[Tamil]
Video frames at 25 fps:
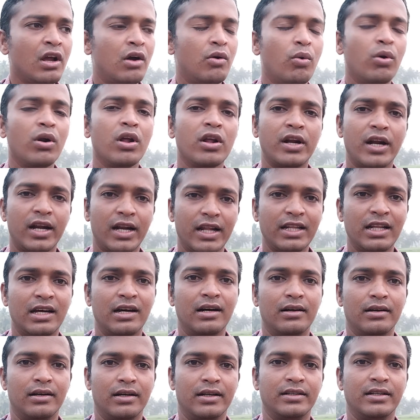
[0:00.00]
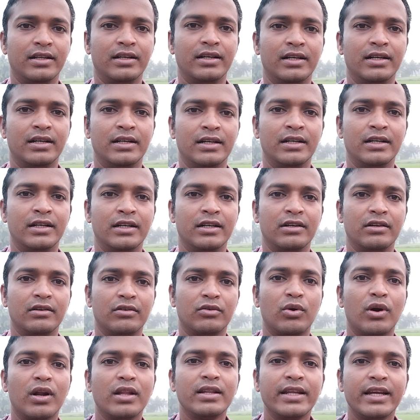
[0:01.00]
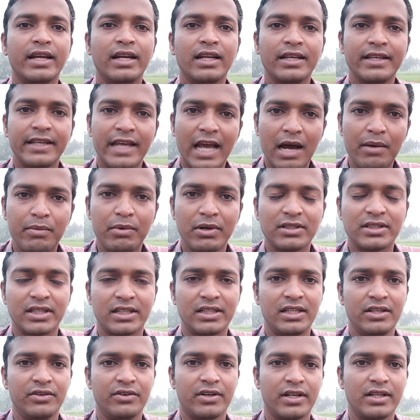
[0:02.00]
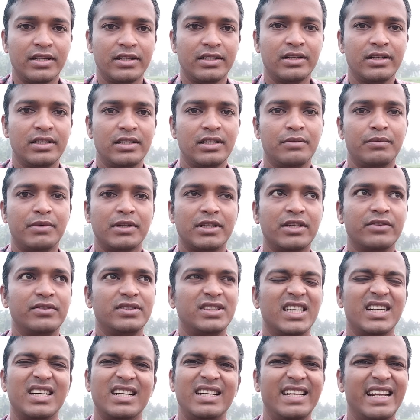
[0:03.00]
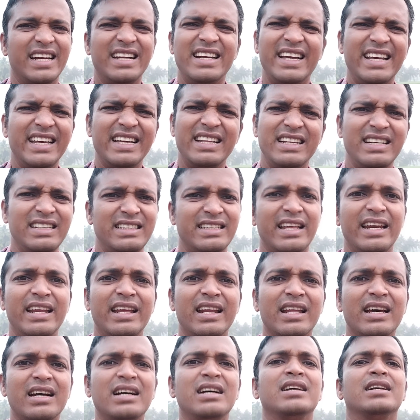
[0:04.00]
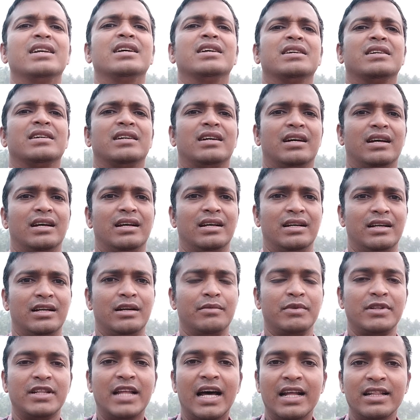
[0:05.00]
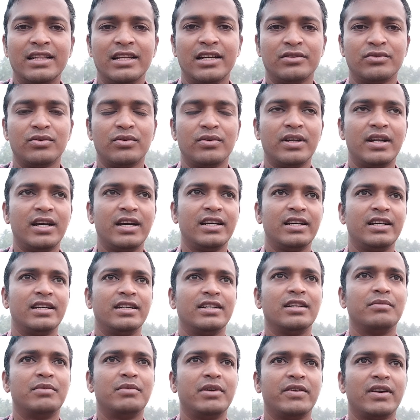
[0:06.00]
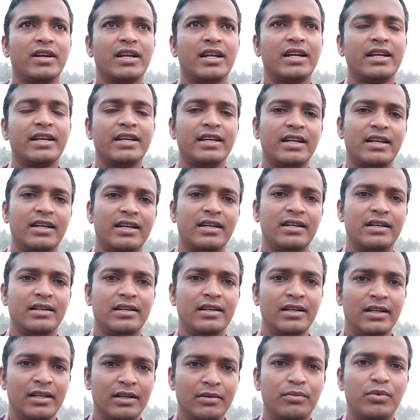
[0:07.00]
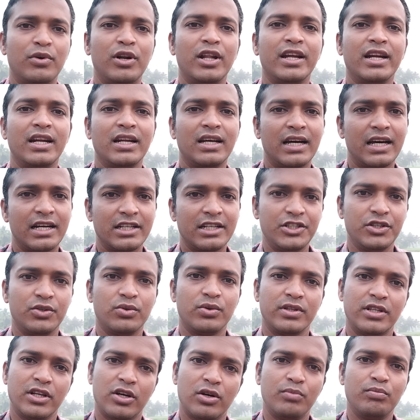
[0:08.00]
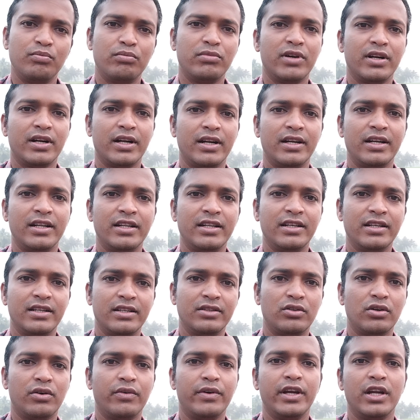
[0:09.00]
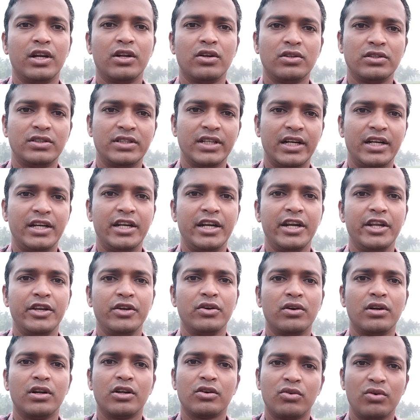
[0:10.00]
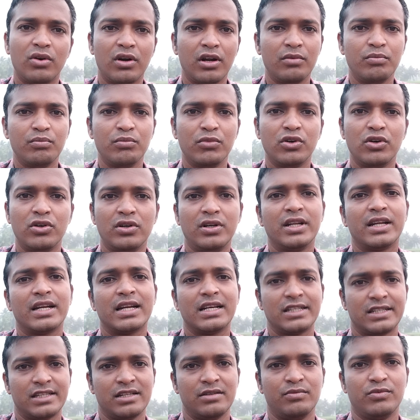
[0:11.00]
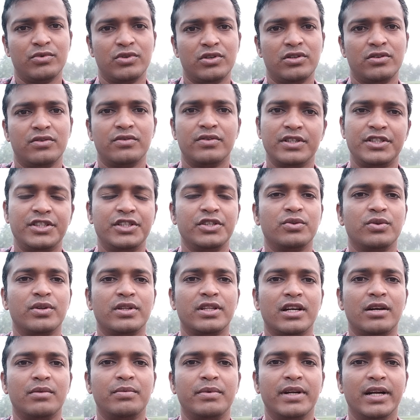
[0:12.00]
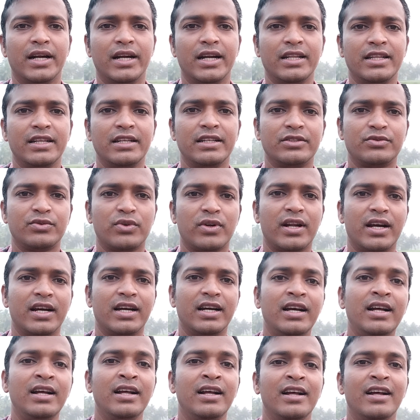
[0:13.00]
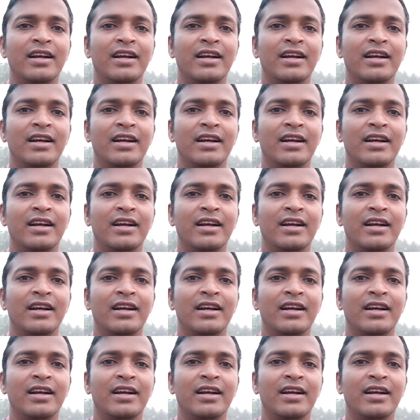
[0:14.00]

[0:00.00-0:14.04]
அவ்வளோ நல்லா தான் அந்த குழந்தைங்களுக்கு ஞாபக சக்தி வர்றதுக்கு இந்த மற்ற விஷயங்கள் என்ன ஏதுன்னு தெரியலை நம்ம தாத்தா சொன்னாங்க இந்த மாதிரி வல்லாரைக்கிற பிள்ளைங்களுக்கு அரைச்சி கொடுத்தா ரொம்ப நல்லது துவையலோ சட்னியோ இல்லை குழம்போ இல்லை ரசமோ வச்சு கொடுத்தா அப்படி நல்லதுன்னு சொன்னாங்க